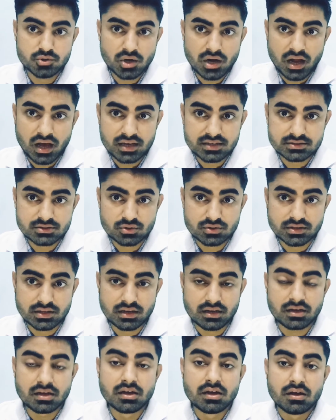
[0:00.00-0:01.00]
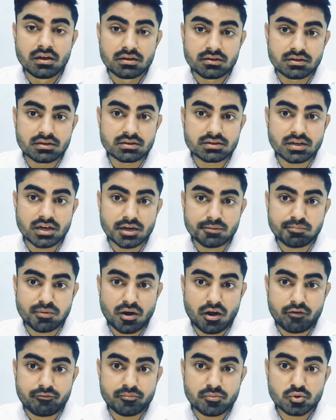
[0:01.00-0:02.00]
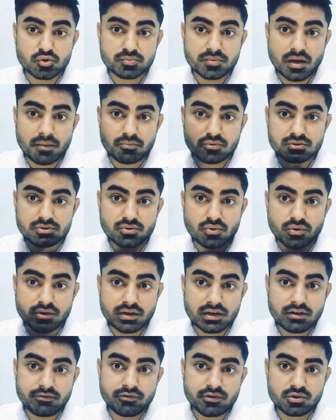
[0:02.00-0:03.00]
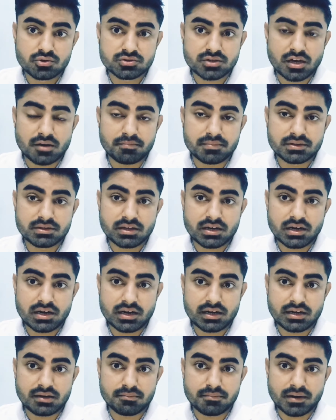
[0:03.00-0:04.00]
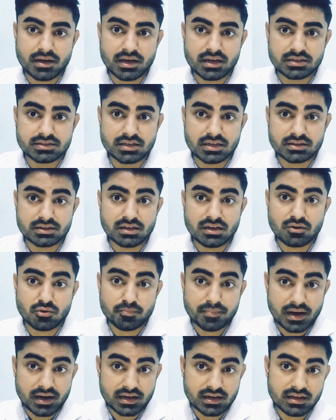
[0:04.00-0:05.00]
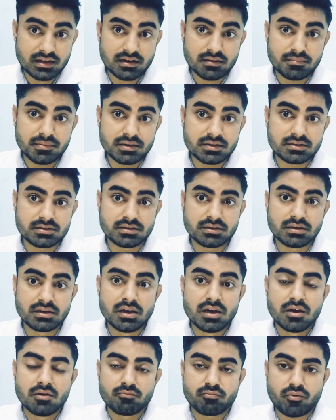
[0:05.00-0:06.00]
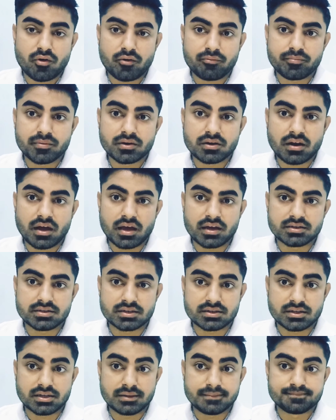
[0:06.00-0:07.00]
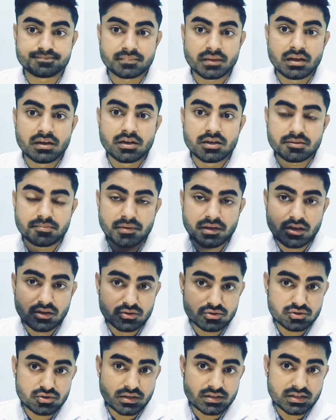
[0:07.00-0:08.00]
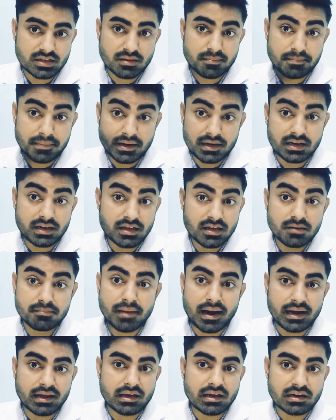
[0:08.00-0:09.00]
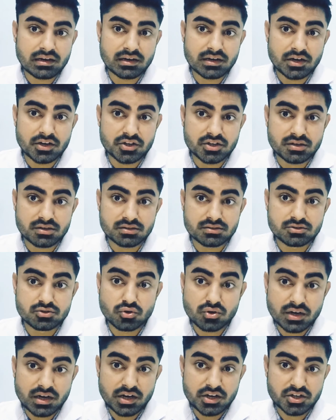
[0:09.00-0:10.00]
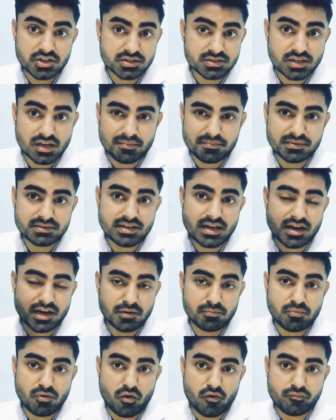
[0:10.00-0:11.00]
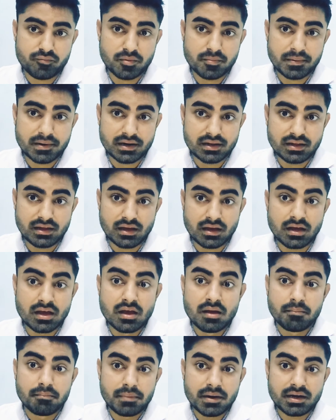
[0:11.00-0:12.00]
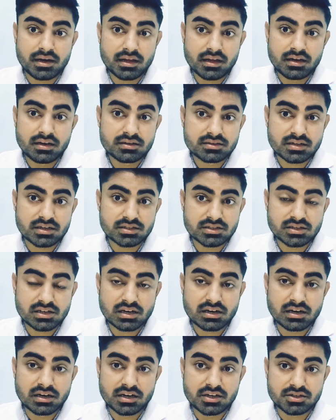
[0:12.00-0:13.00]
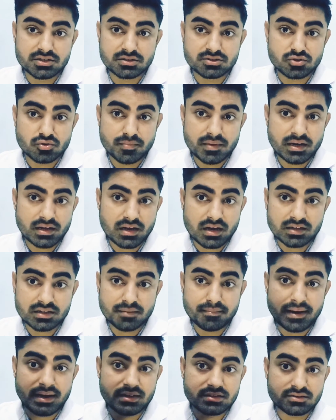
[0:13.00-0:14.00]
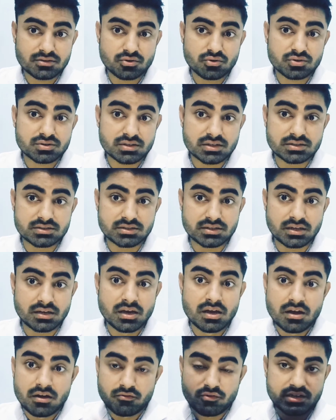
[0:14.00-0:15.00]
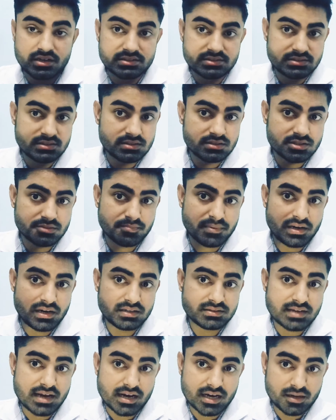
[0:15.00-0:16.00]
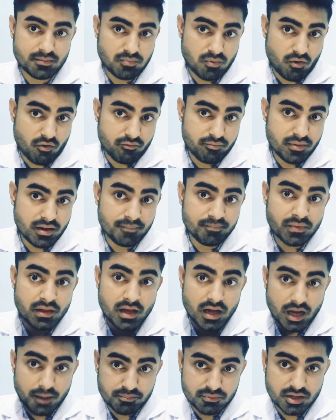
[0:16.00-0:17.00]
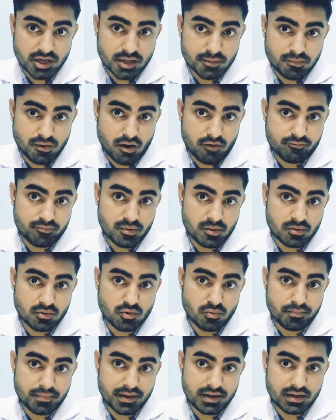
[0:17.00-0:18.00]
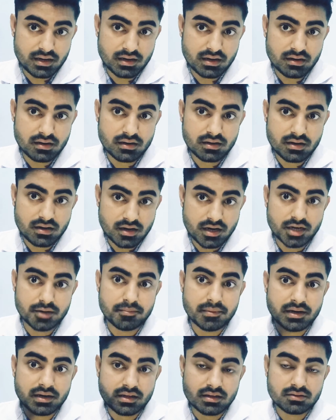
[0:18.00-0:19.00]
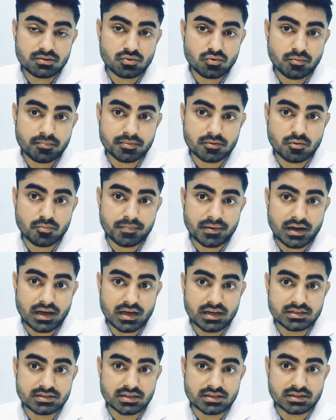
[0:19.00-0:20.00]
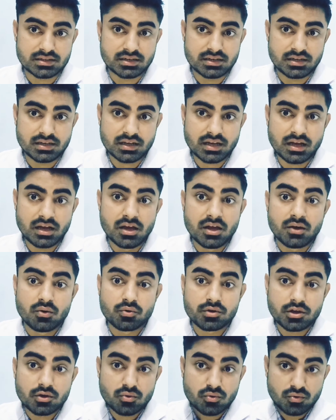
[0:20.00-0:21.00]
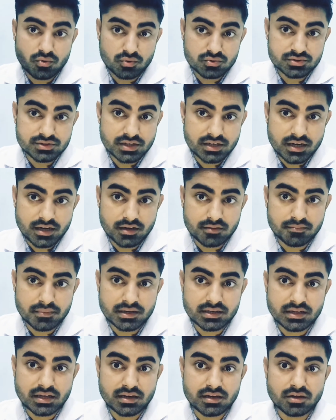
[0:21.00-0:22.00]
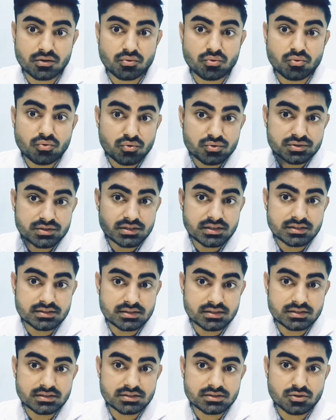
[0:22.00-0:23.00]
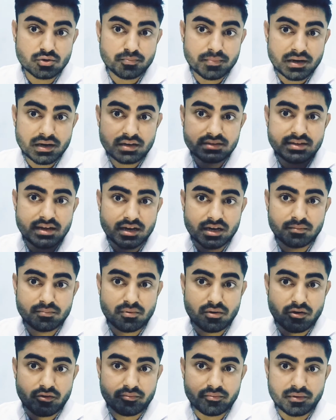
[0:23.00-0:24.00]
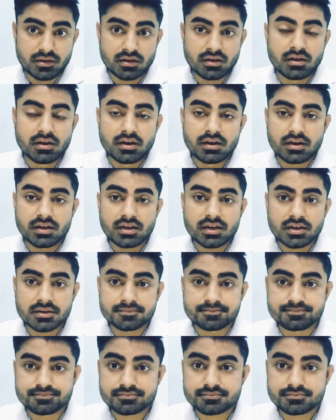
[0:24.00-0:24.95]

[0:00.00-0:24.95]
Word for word: जो लास्ट होता है थर्ड तो प्रॉफ में उसमें आपको टोटली फिजियोथेरेपी से रिलेटेड पढ़ाया जाता है और प्रैक्टिकल भी इसी प्रॉफ में कराया जाता है क्या होता है जैसे कि पीटी इन मेडिकल कंडीशन जो कंडीशन आपने सेकंड प्रॉफ में पढ़ी है पीटी इन सर्जिकल कंडीशन जो मैंने कहा था मेडिसिन और सर्जरी डिजीज पढ़ ली सेकंड क्रॉप में अब थर्ड क्रॉप में उनको पीटी ट्रीटमेंट के थ्रू आपको पढ़ाया जाता है ठीक है कि कौन कौन सी ट्रीटमेंट देनी है कौन कौन सी डिजीजेस तो पढ़ ली सेकंड क्रॉप में ठीक है